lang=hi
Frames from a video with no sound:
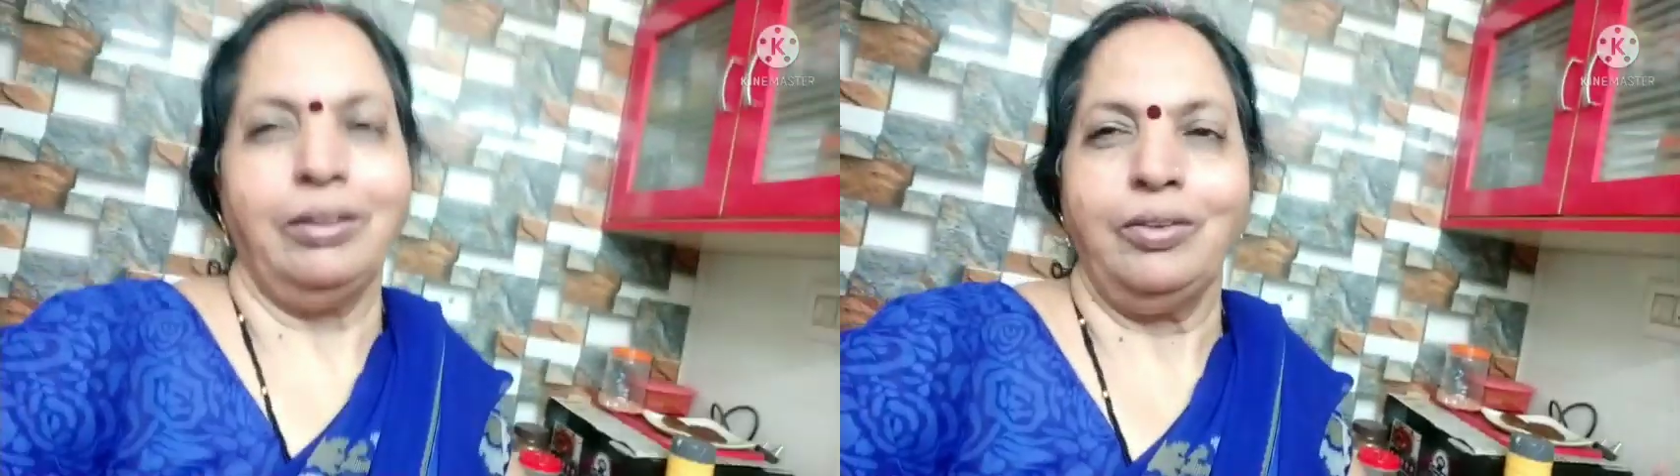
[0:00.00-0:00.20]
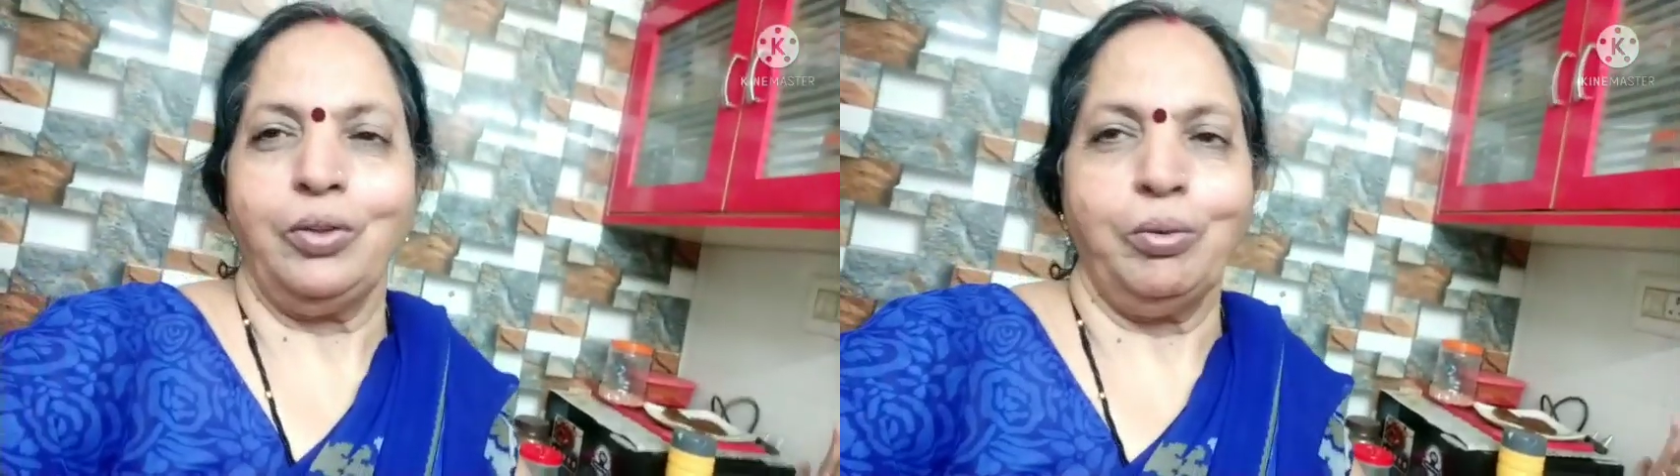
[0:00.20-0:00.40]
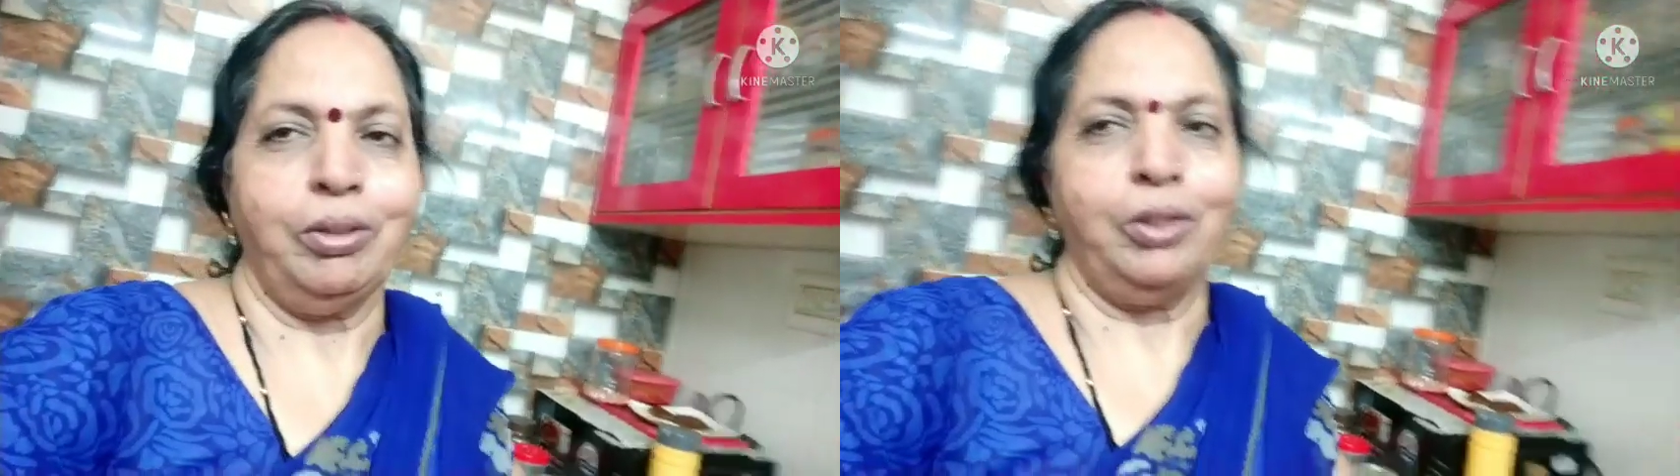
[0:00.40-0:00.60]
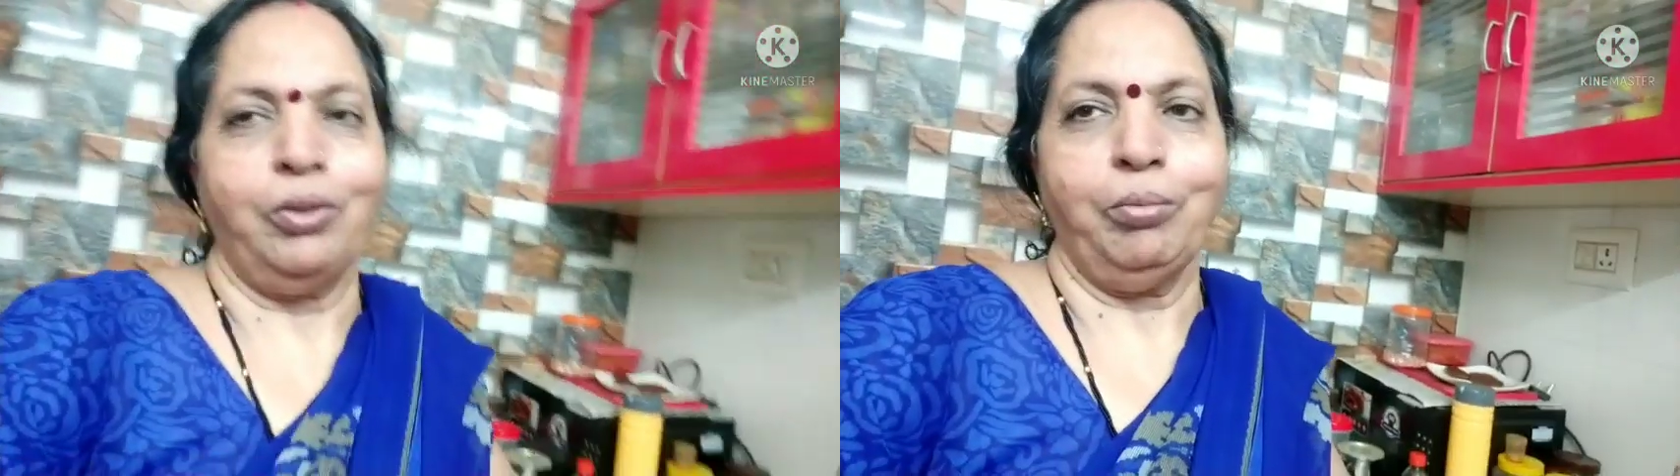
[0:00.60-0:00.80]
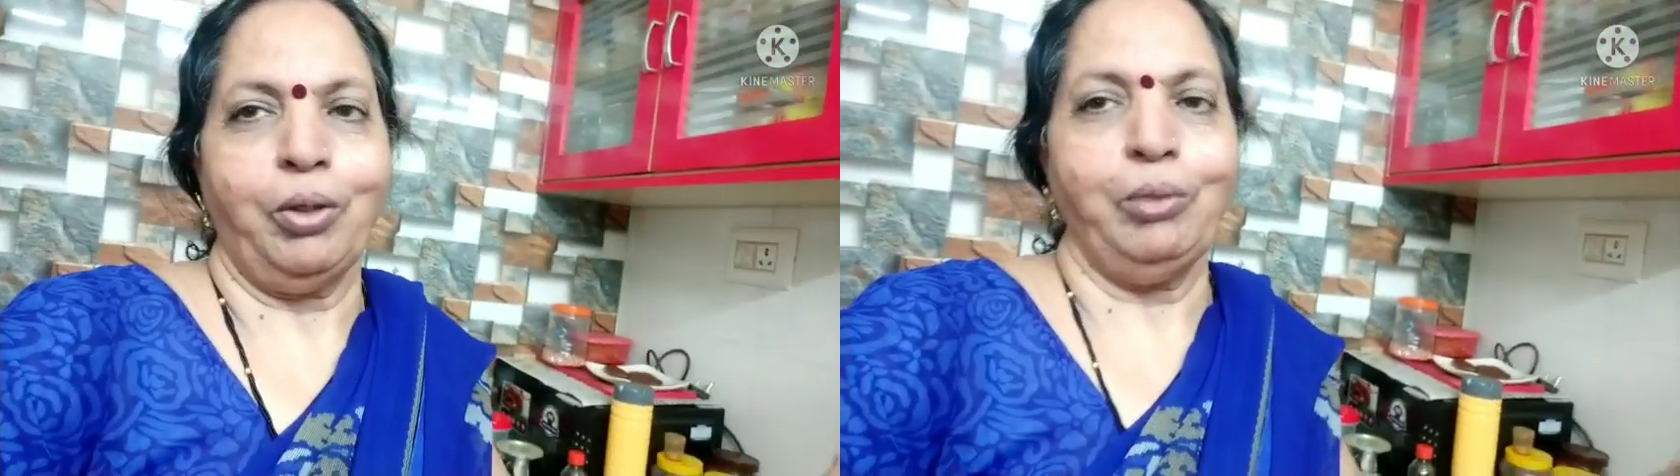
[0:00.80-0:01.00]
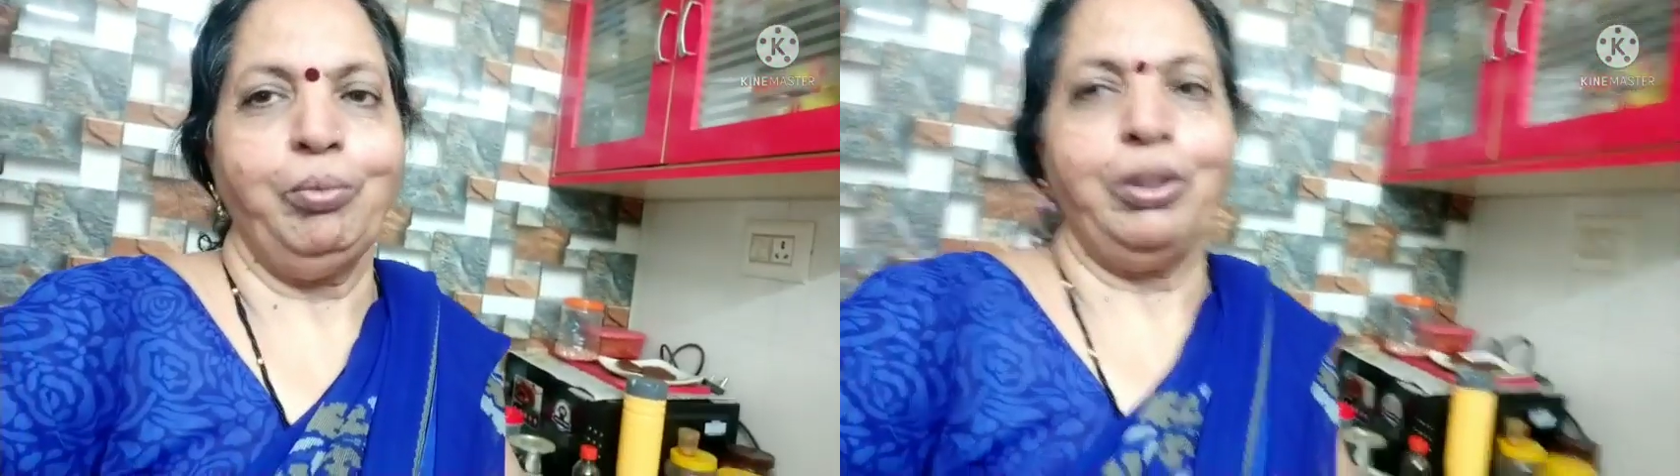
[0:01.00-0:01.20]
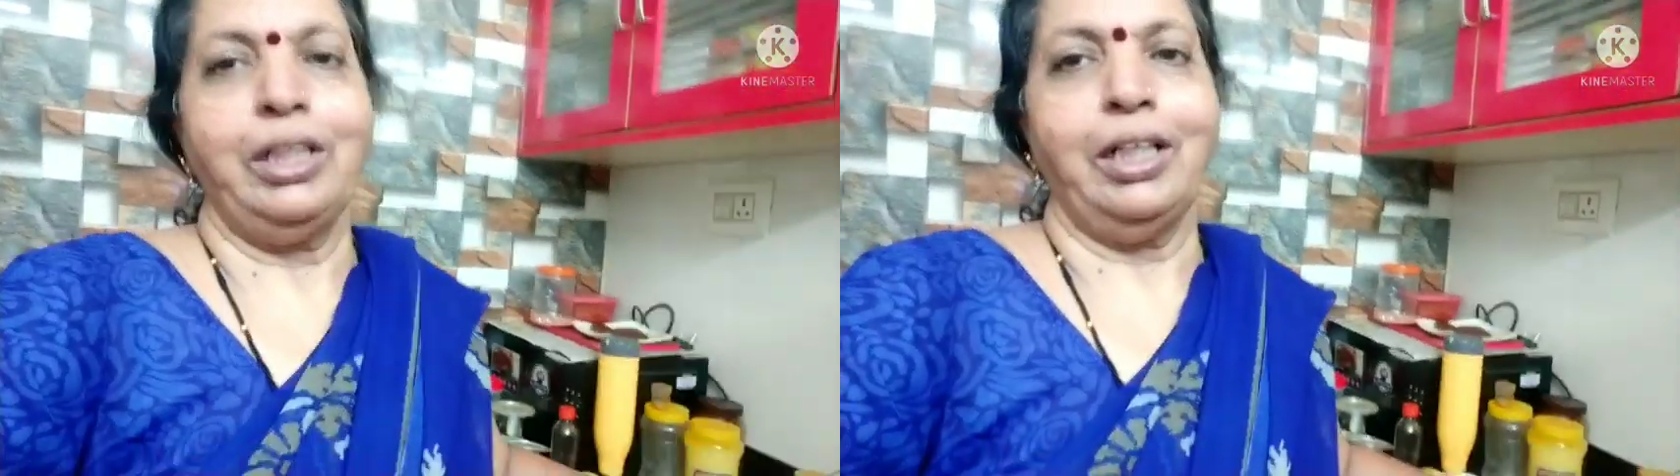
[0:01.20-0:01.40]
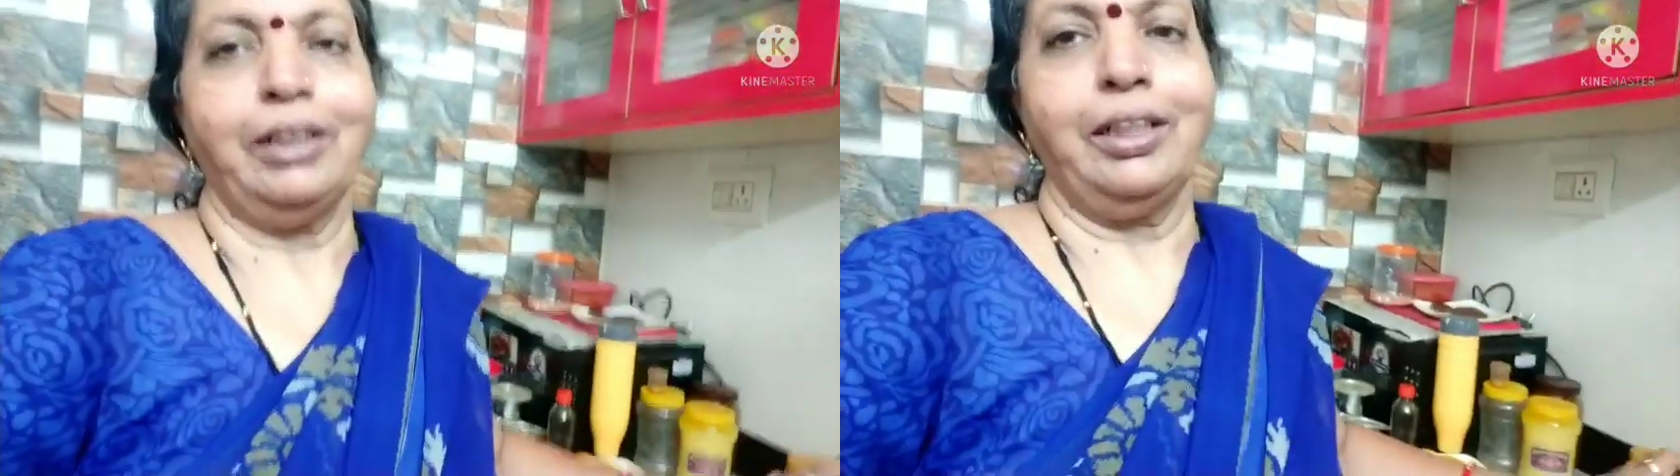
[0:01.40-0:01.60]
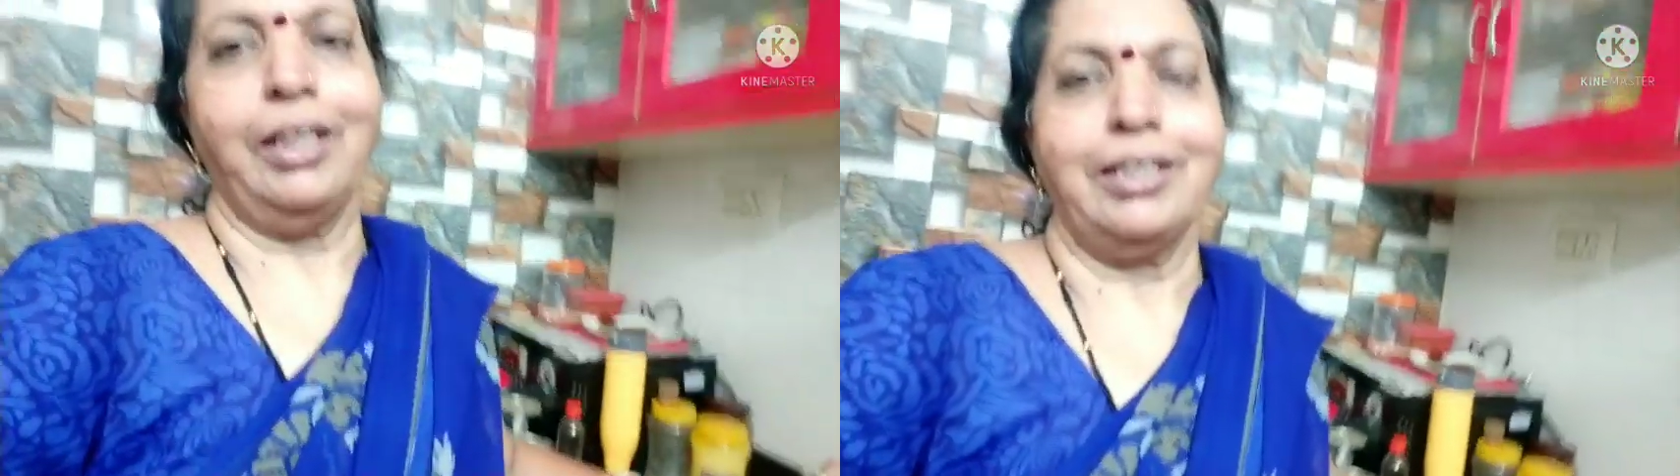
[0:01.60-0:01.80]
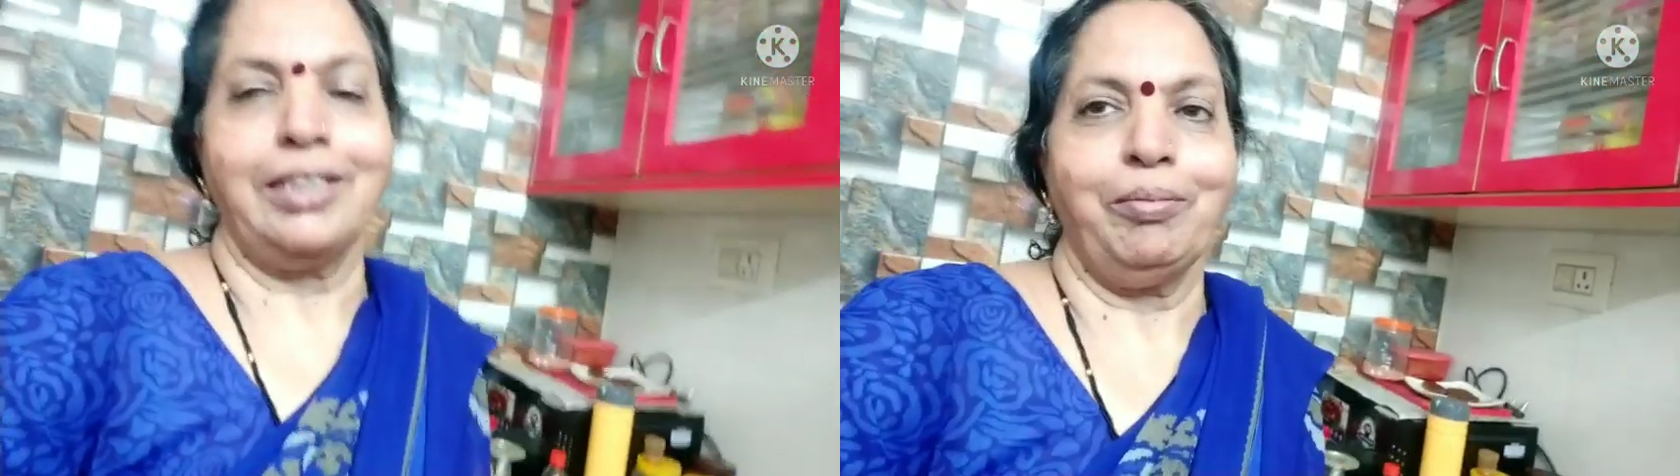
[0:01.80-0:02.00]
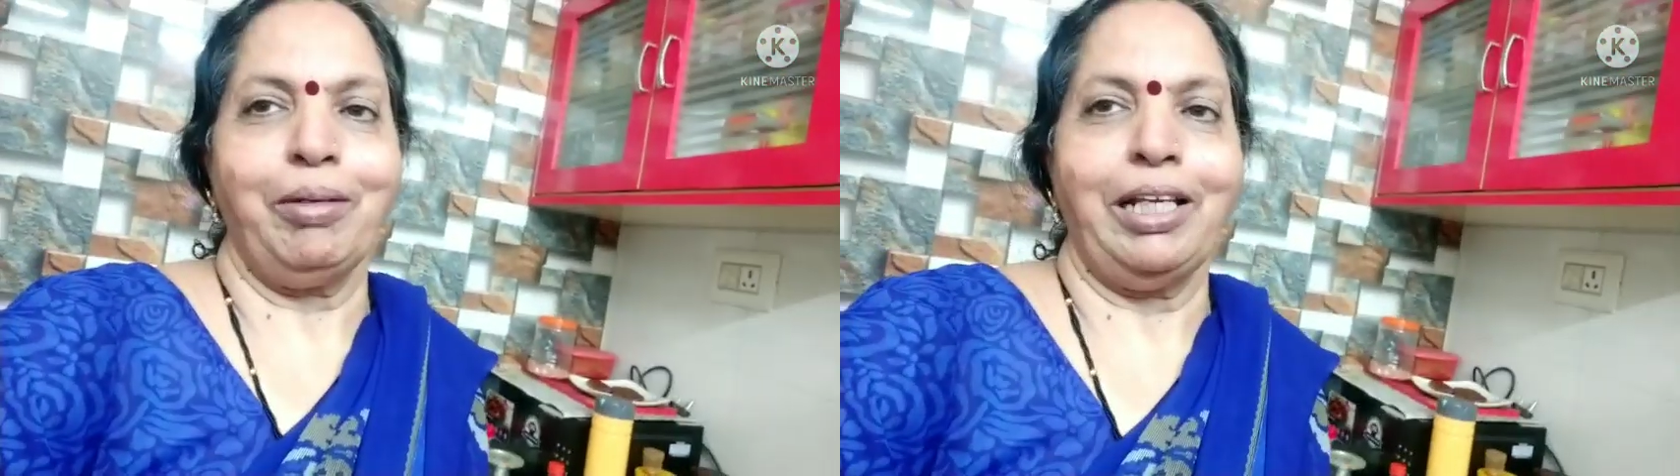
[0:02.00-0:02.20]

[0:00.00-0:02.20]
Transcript: देती हूँ सुबह धोने बहुत बुरे लगते हैं इसलिए